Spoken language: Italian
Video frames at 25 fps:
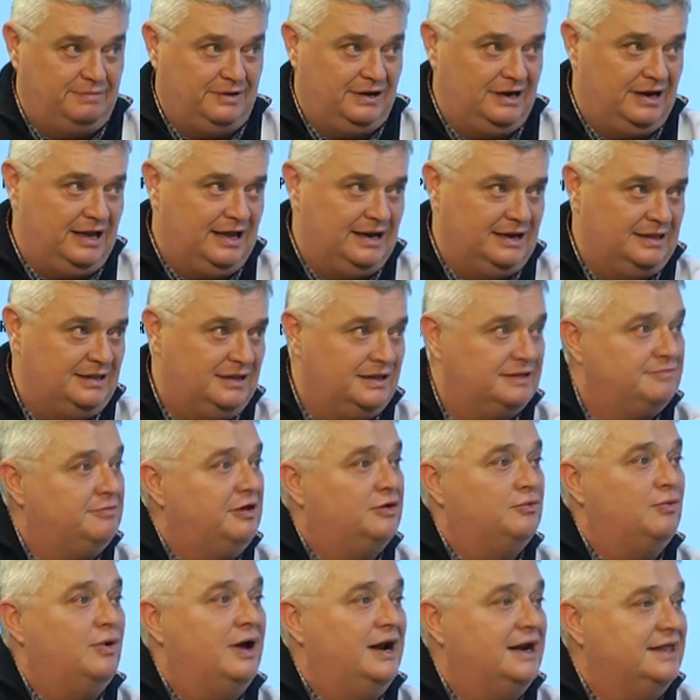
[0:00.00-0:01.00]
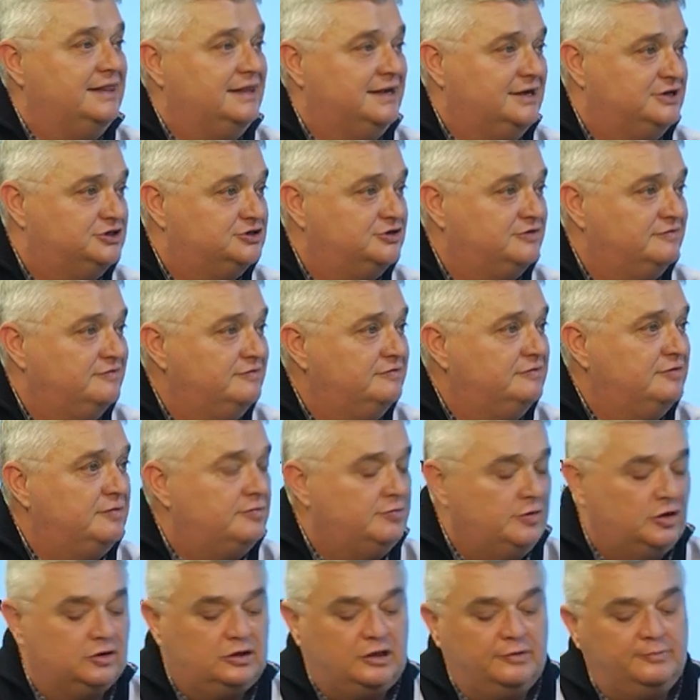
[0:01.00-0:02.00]
parlare dal manuale delle giovani della
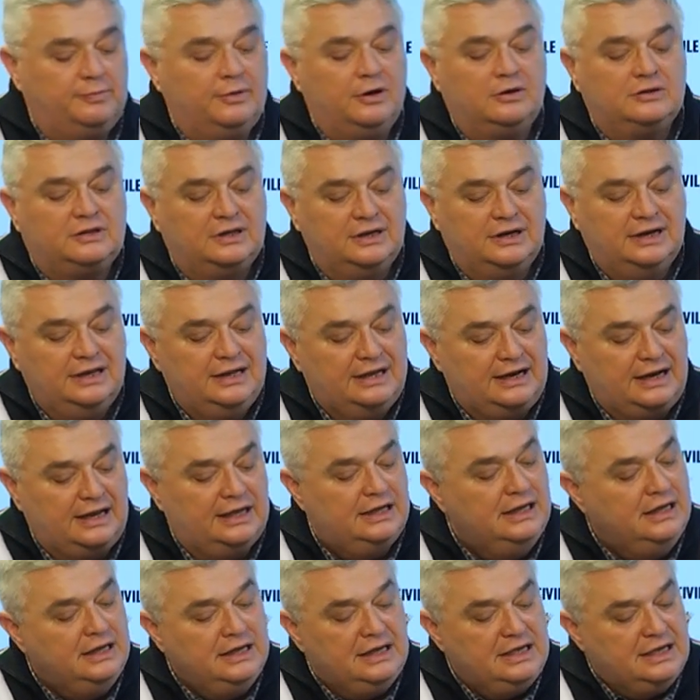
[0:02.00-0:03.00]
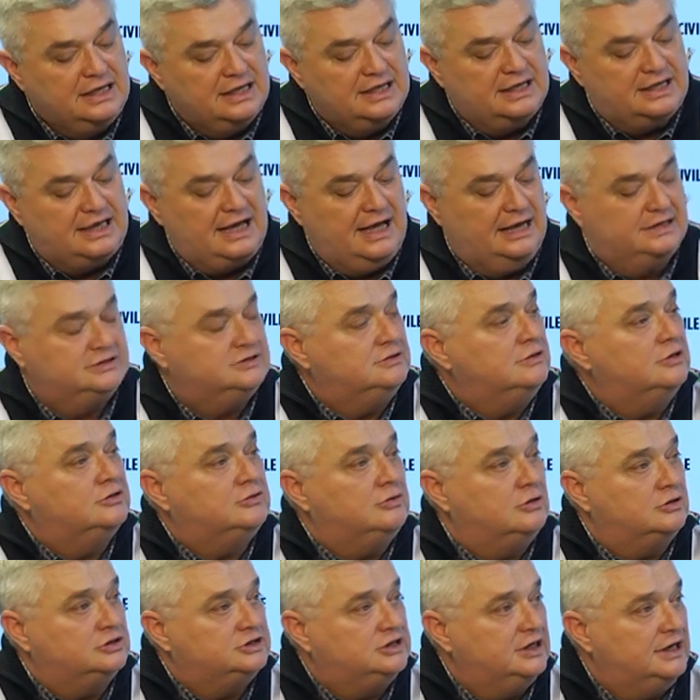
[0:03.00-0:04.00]
notte, però tenere in casa una
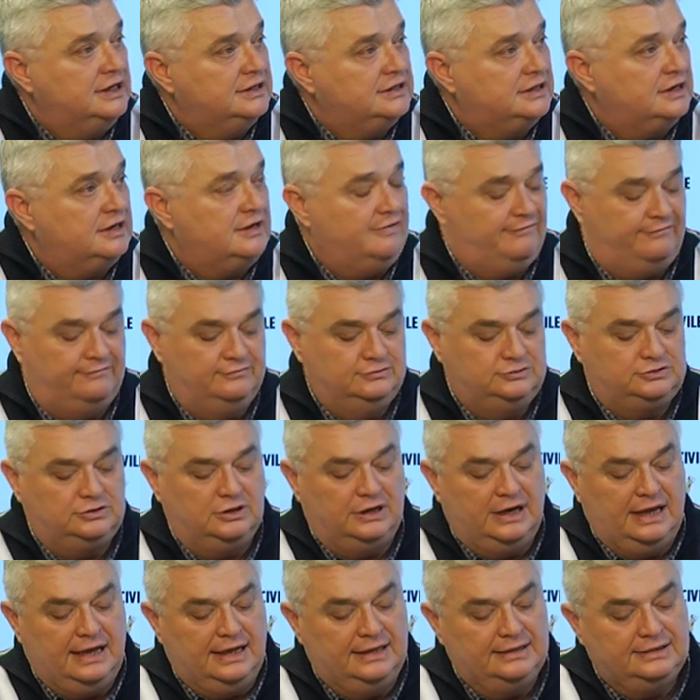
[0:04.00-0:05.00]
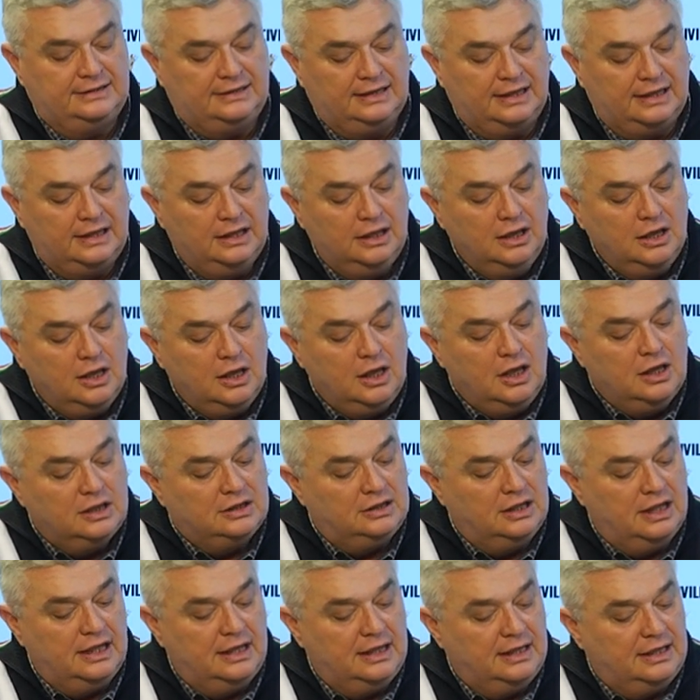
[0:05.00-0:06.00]
torcia elettrica funzionante,
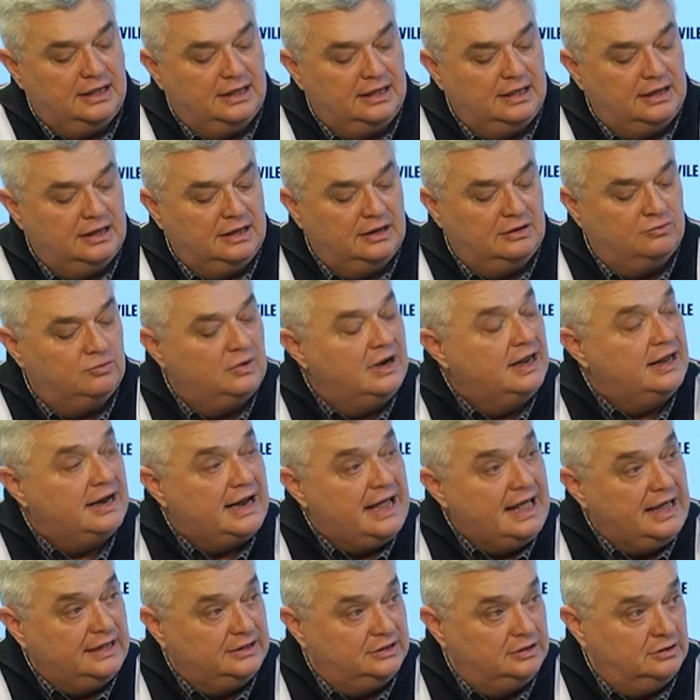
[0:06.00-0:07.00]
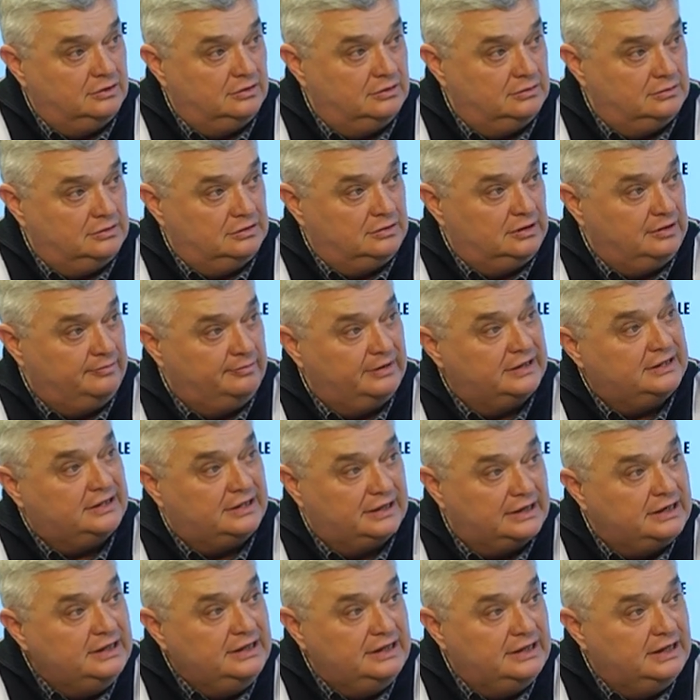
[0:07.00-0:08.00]
de, una radio a
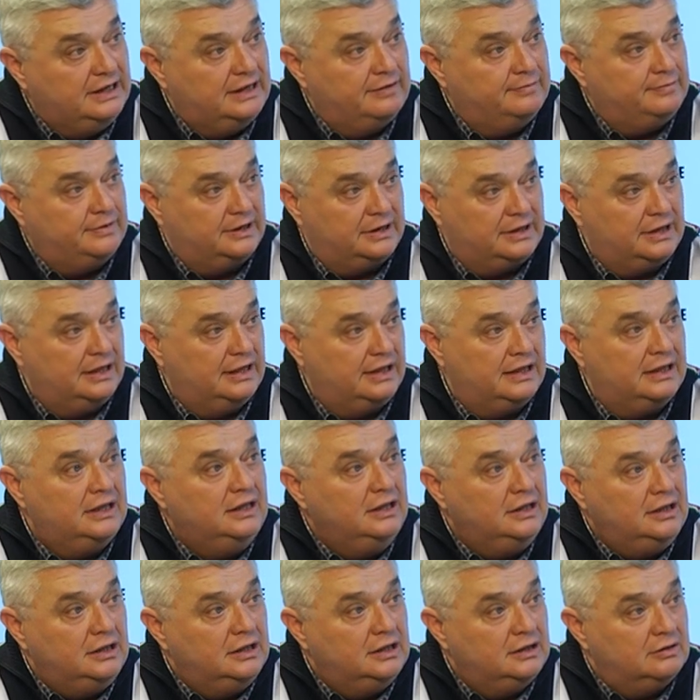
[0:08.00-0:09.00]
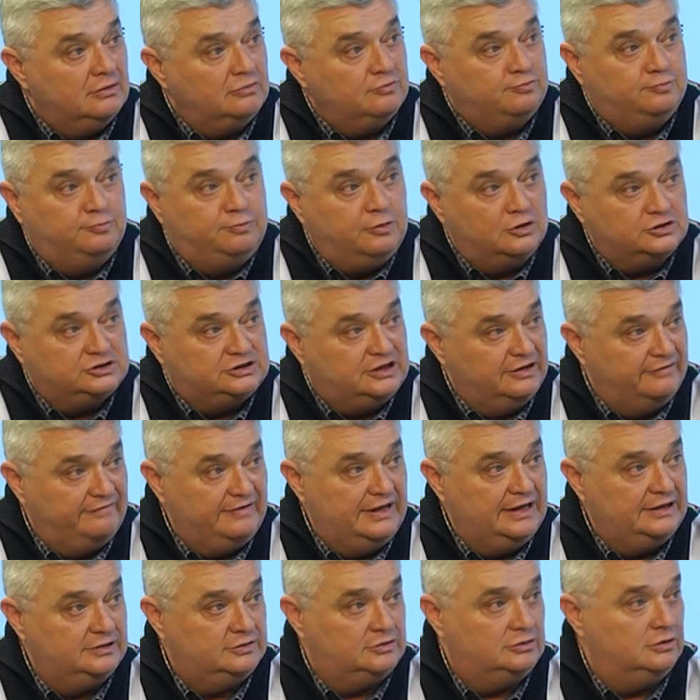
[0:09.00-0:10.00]
batterie, perché un post
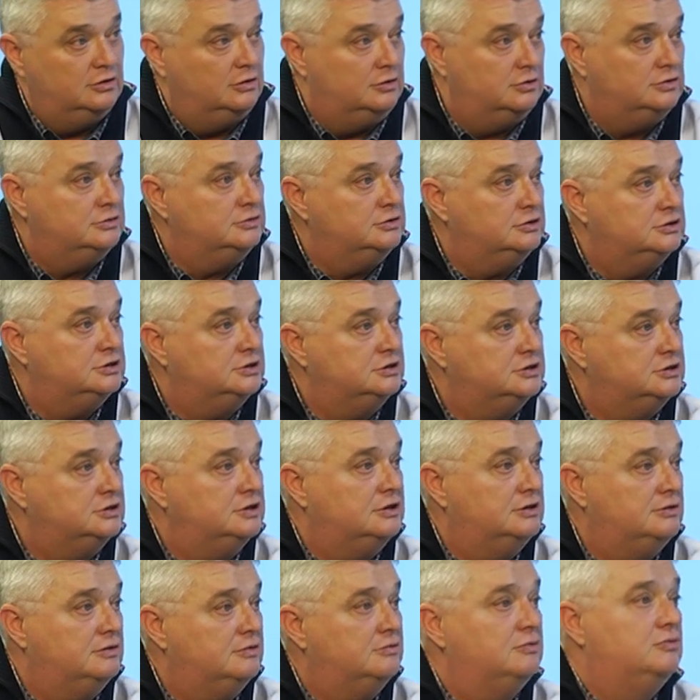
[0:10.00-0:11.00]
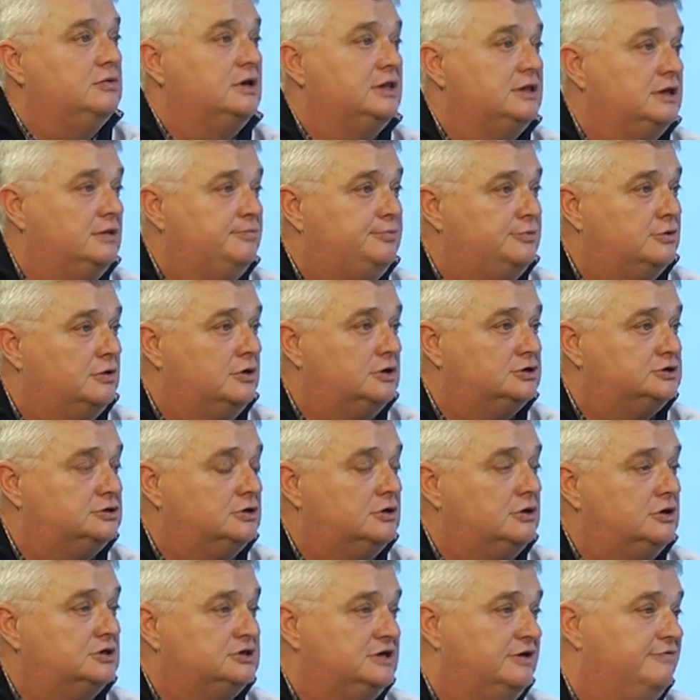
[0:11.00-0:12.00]
evento, eh, una delle più
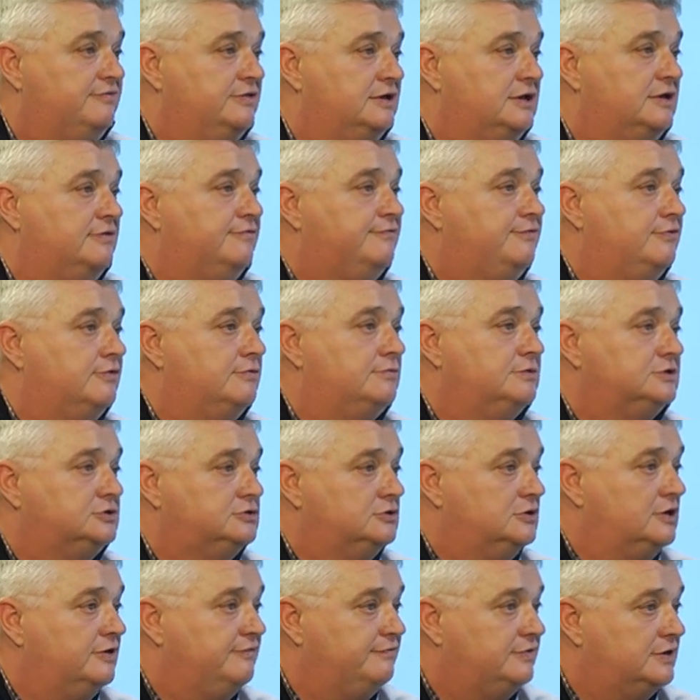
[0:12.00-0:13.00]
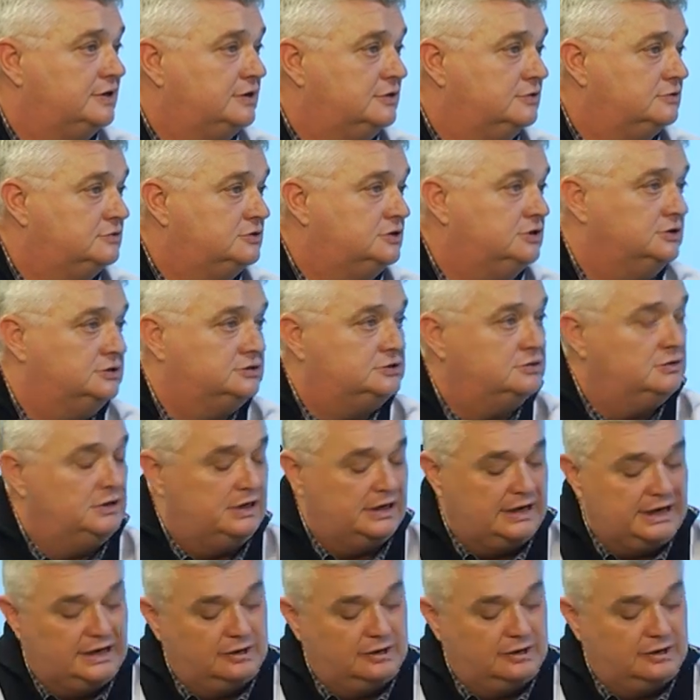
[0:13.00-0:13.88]
grosse cose è avere informazioni, avere notizie, una